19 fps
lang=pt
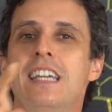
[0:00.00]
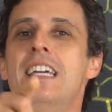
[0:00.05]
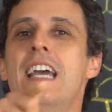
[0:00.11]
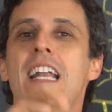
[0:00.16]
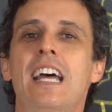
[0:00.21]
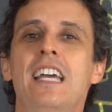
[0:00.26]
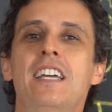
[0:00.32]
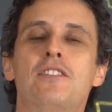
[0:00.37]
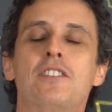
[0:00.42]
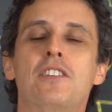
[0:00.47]
E
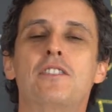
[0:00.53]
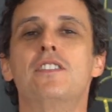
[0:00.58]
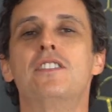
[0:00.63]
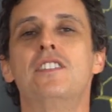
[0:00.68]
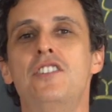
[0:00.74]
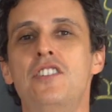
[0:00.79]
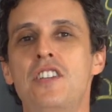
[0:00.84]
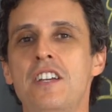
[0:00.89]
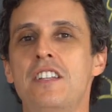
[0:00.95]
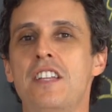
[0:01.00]
era isso que
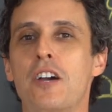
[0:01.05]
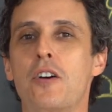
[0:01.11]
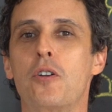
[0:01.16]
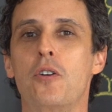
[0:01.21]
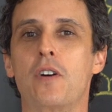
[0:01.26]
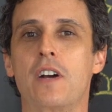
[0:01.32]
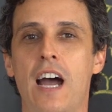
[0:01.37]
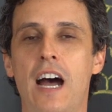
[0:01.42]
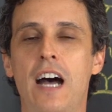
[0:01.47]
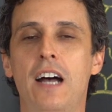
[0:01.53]
você tinha que ter
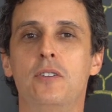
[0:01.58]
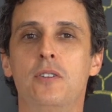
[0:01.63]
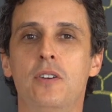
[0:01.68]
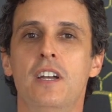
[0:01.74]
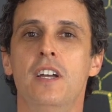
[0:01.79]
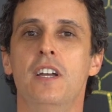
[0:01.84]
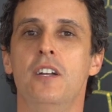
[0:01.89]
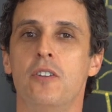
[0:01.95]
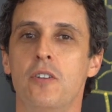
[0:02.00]
colocado,